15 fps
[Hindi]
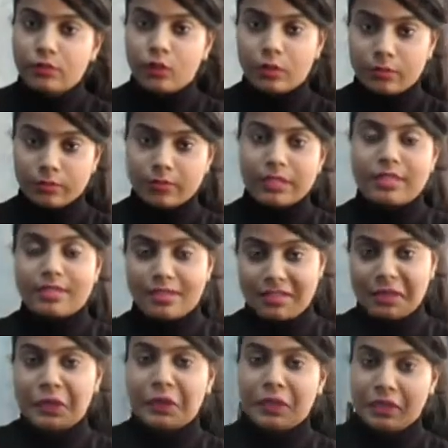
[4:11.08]
तो हम टेस्ट
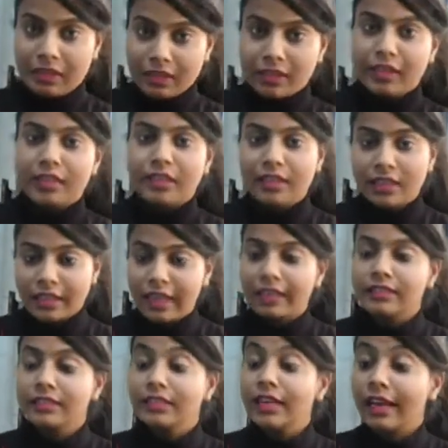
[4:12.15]
करके देखेंगे कि
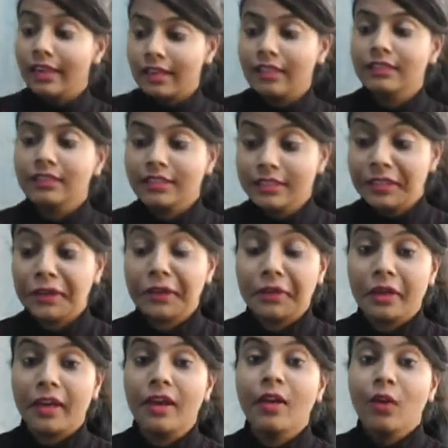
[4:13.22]
कैसी है कैसी नहीं
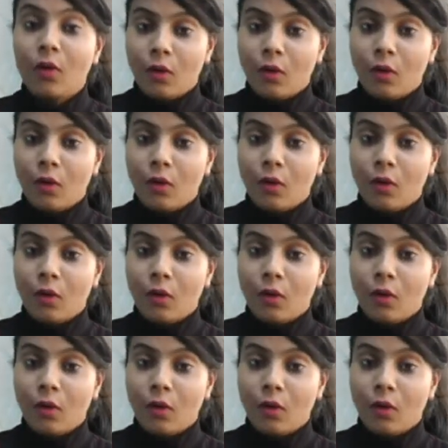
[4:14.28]
है